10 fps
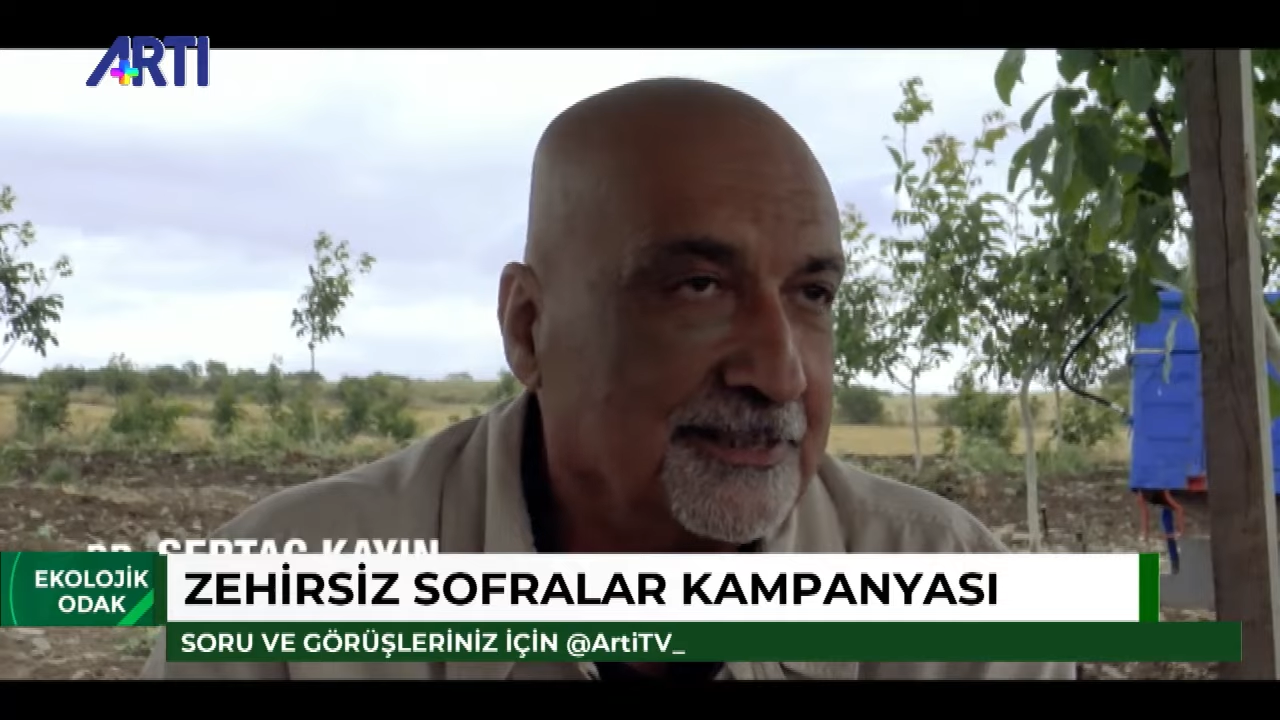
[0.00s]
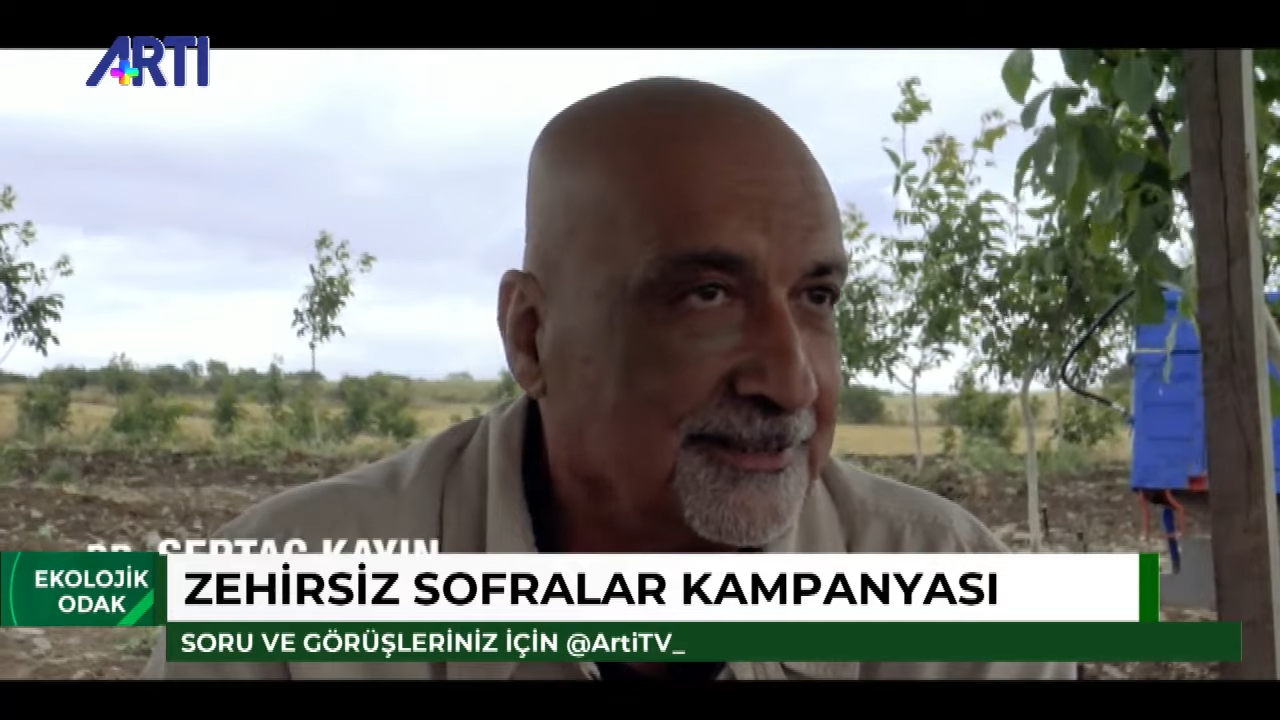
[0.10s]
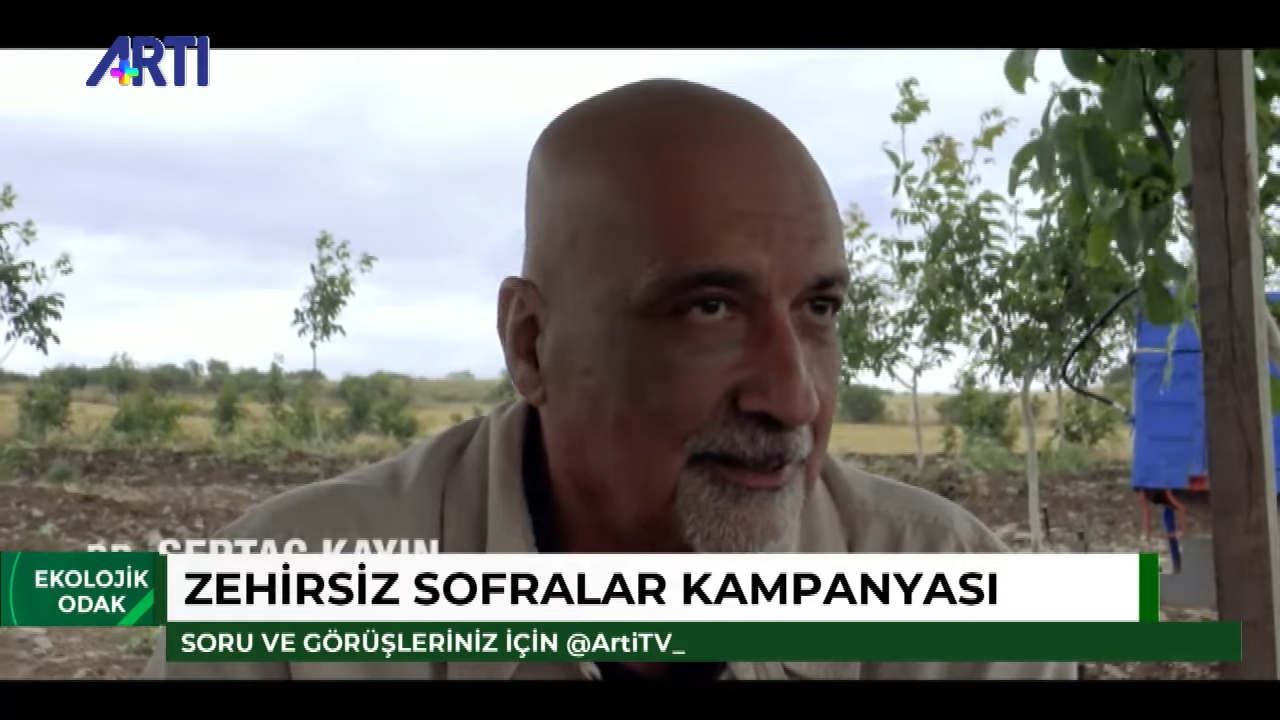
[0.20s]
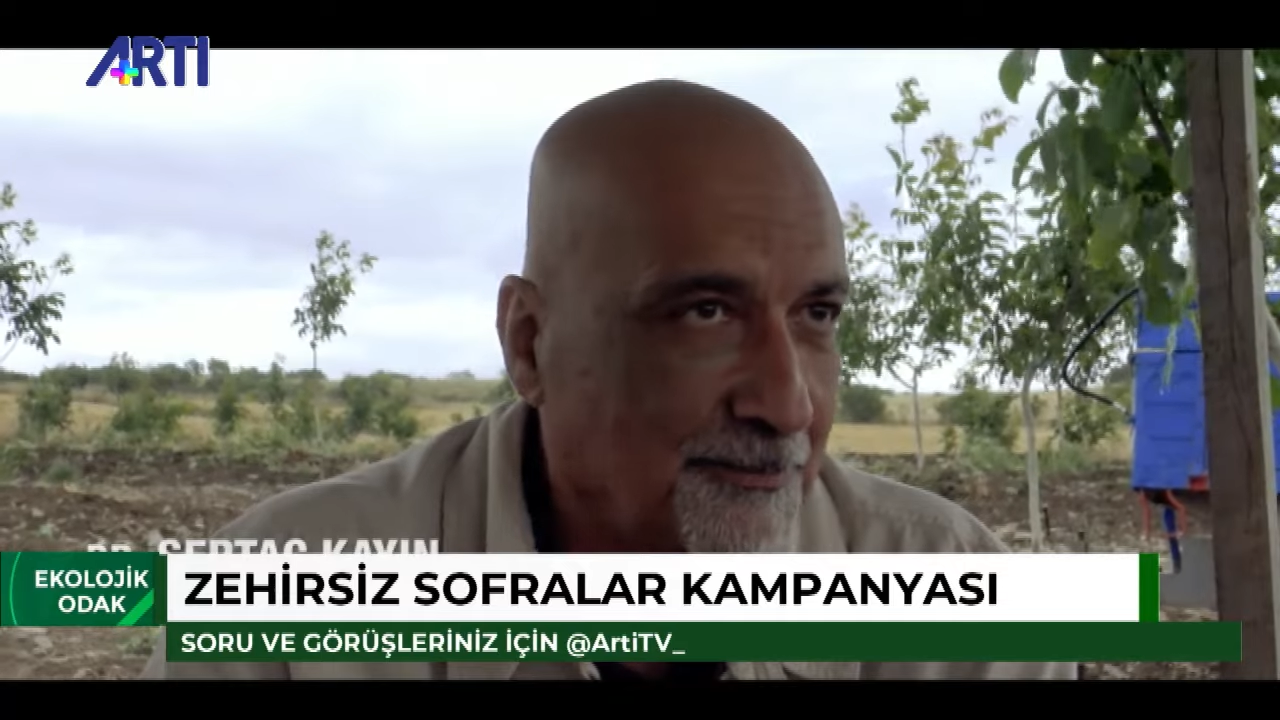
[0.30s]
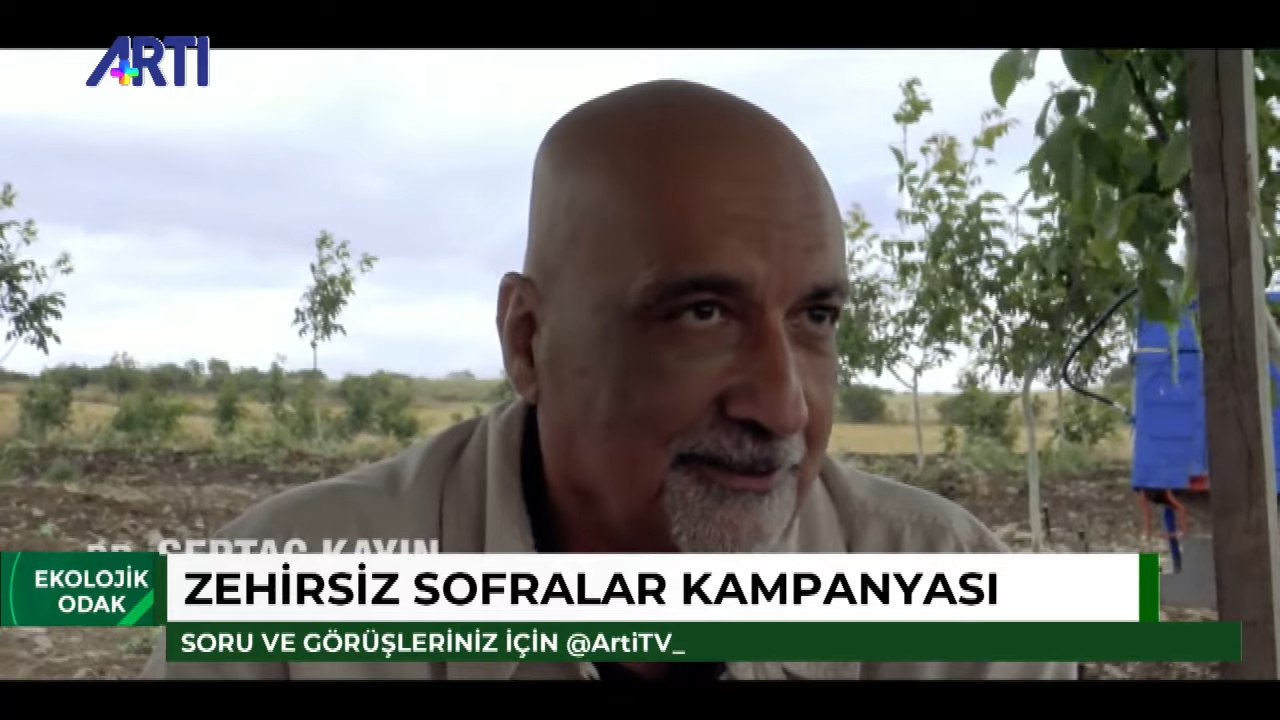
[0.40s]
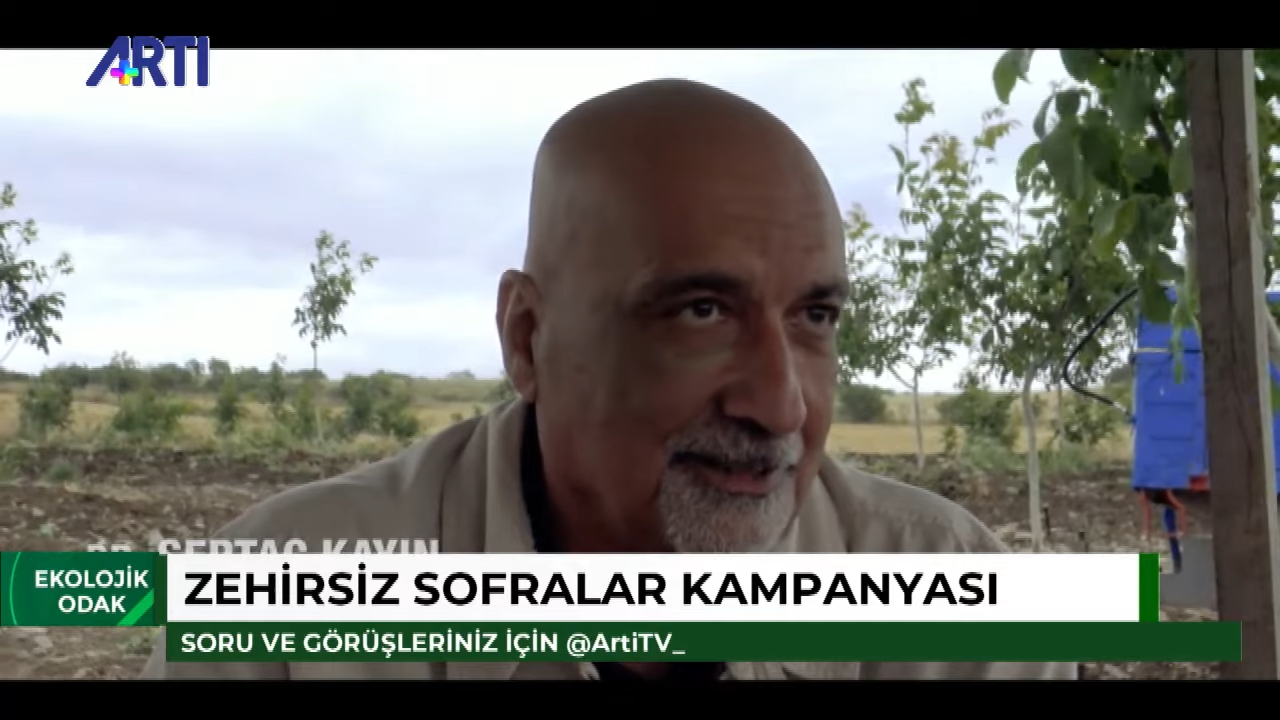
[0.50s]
Kanser